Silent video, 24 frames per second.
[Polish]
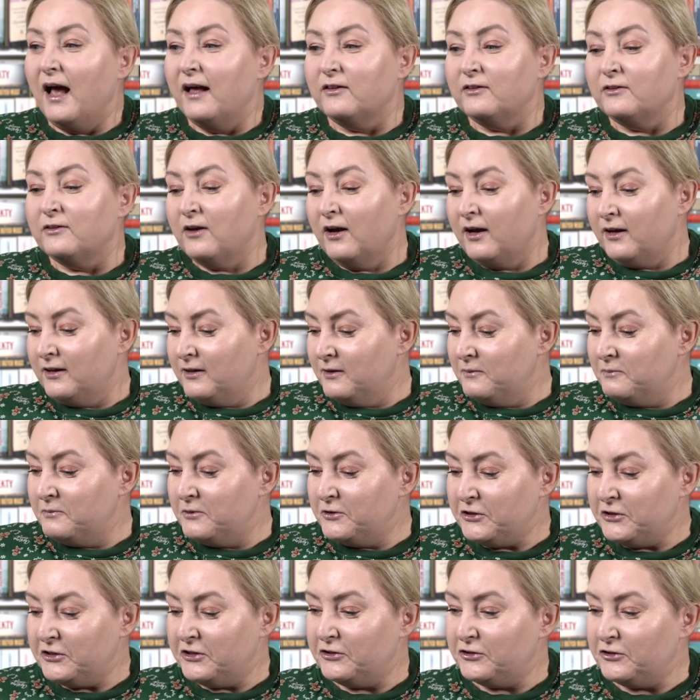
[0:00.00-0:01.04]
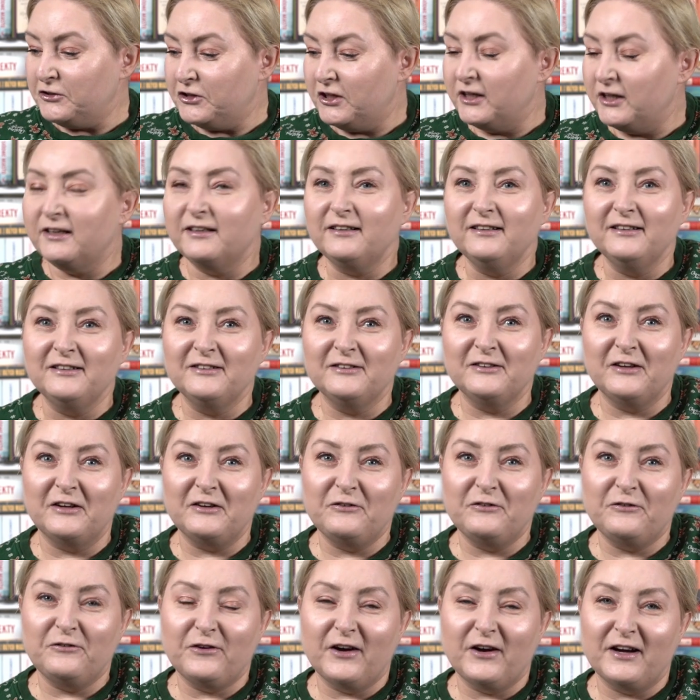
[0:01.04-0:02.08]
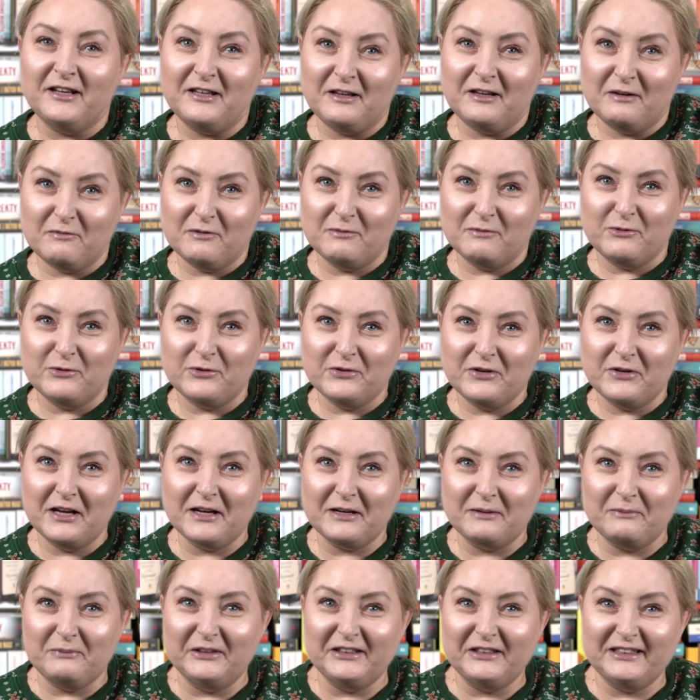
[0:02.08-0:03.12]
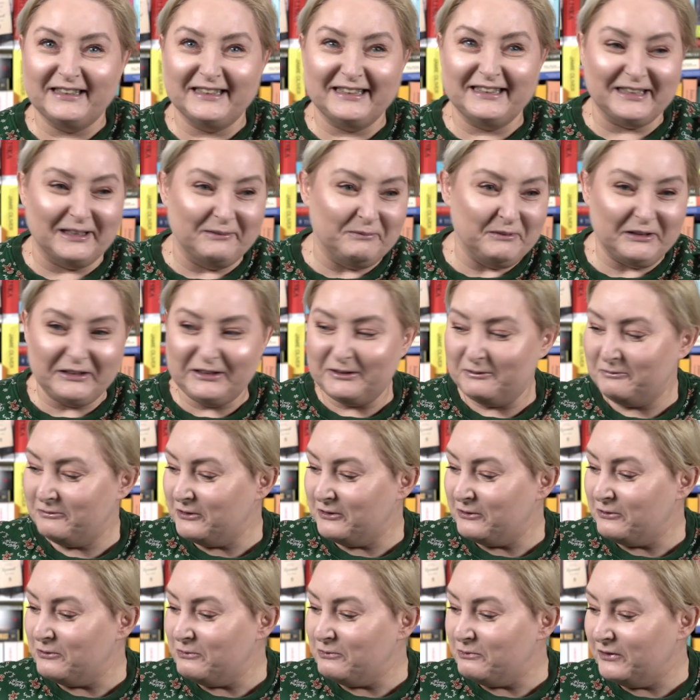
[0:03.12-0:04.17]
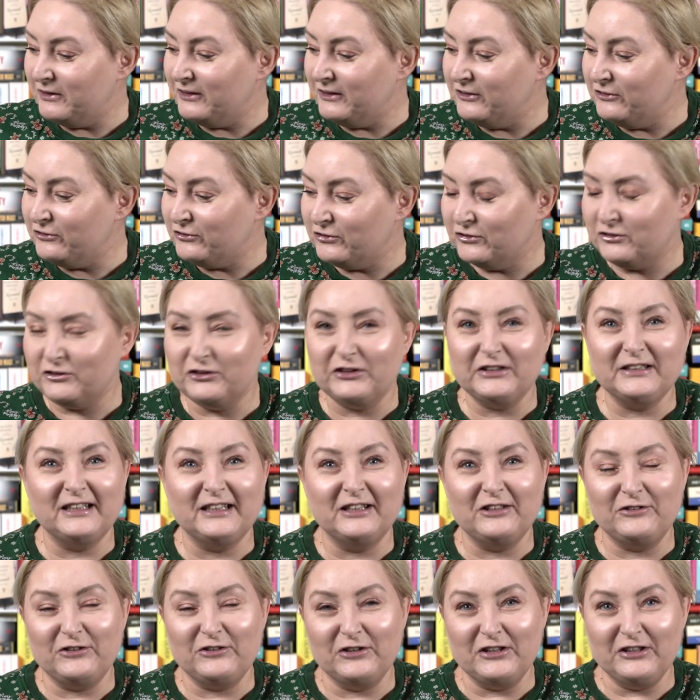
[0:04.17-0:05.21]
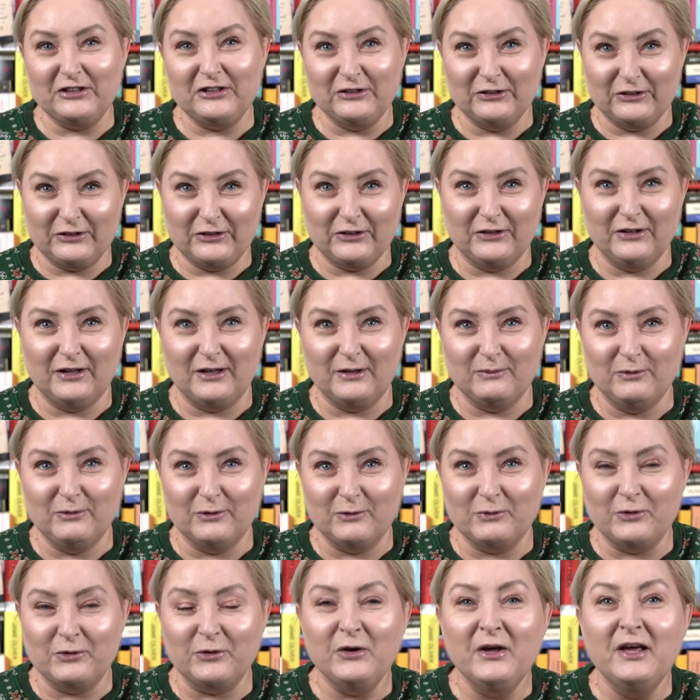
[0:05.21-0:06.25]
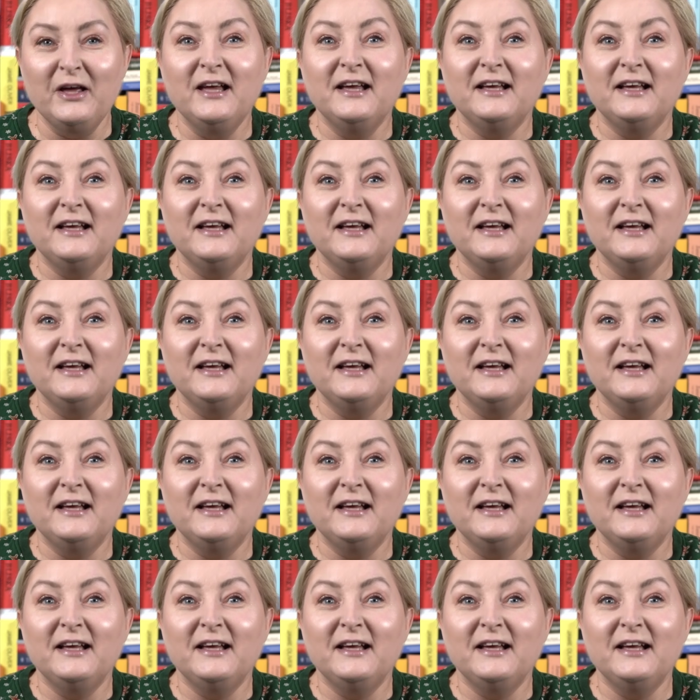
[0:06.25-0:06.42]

No ale myślę, że najfajniej by było, jakbyście sami sobie kupili, czy też zajrzeli do tego albumu